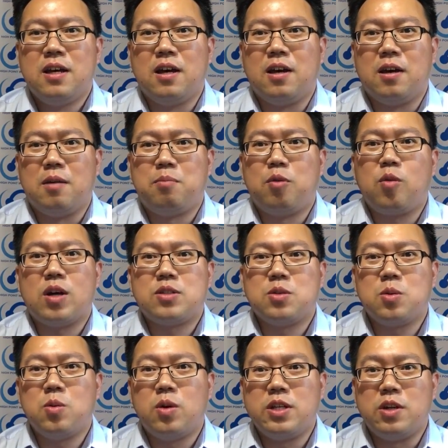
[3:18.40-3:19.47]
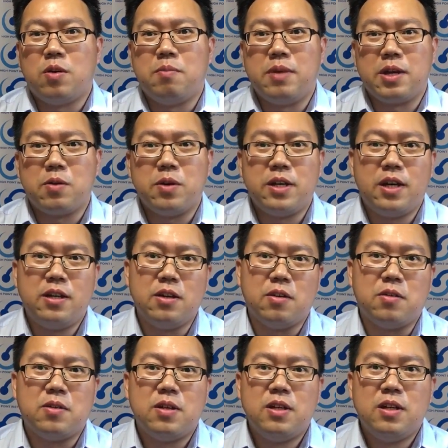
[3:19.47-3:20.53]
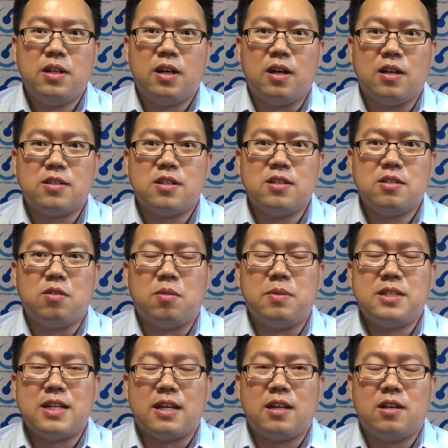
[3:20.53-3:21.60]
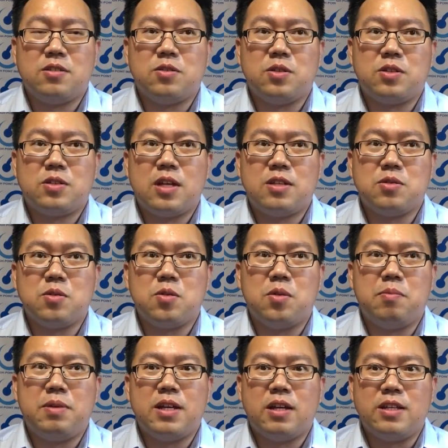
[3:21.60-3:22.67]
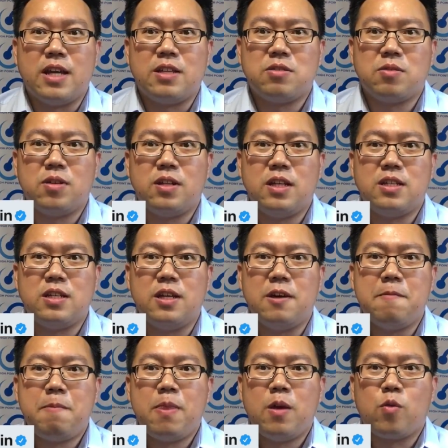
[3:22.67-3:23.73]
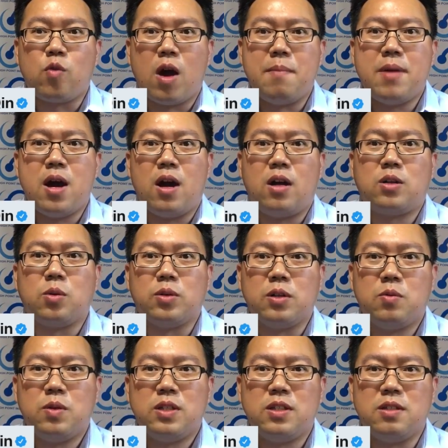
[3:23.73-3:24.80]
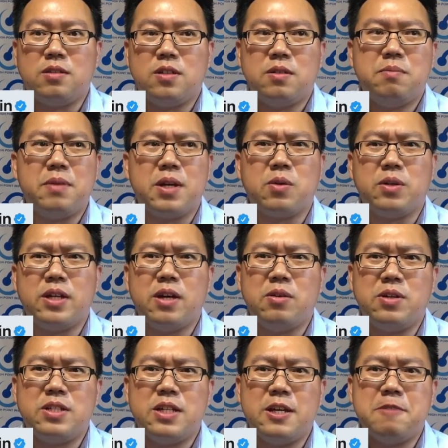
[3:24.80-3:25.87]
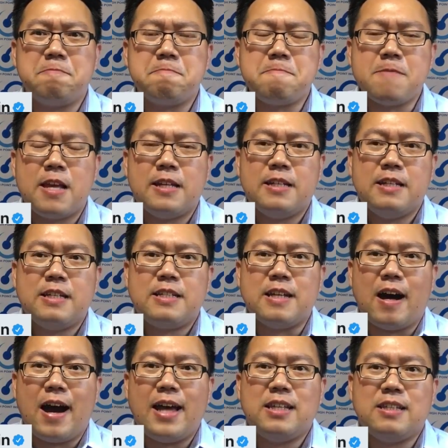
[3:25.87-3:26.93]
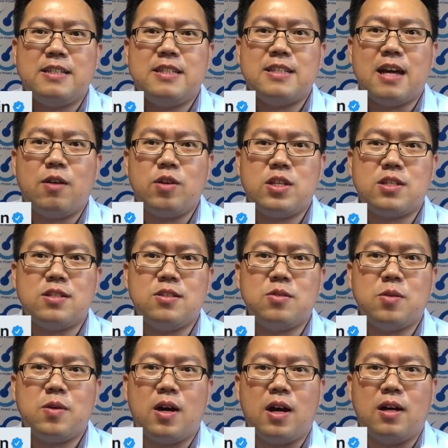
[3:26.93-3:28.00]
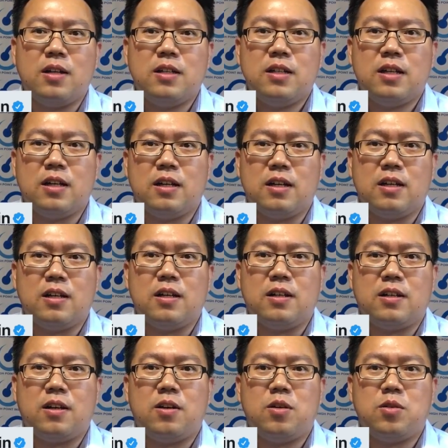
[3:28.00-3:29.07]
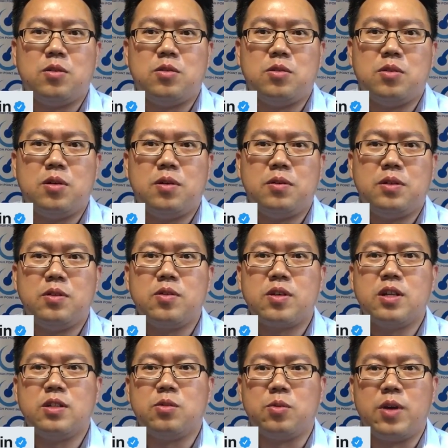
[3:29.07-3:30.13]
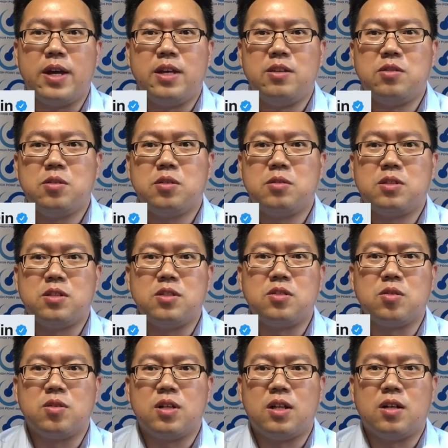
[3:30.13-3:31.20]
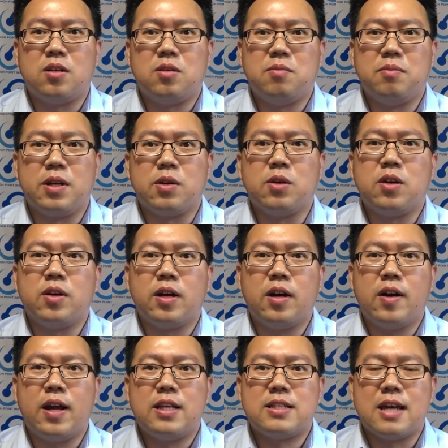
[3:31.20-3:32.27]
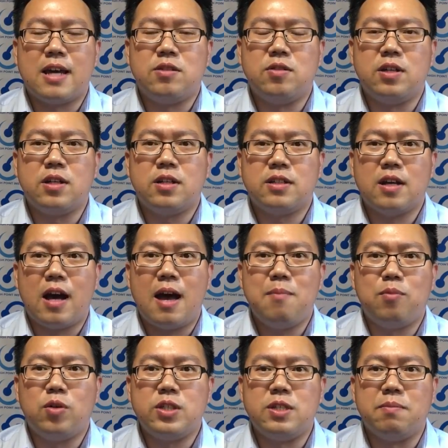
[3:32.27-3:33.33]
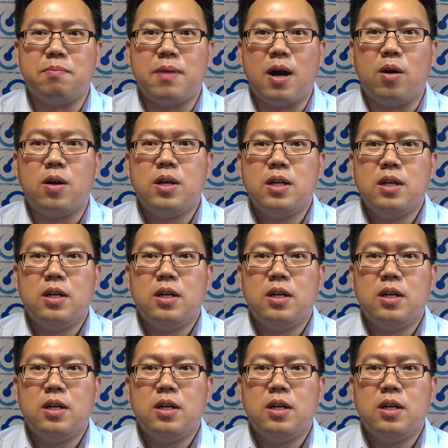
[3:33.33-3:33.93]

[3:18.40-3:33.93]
啊，不光中国有，美国也有，啊，甚至我们讲到说，在中国比较严重的那些拐卖儿童的问题，其实美国也有一些小孩子经常会失踪啊，啊，然后因为各种原因就失踪了。然后美国后来后来采取一个叫安博警报，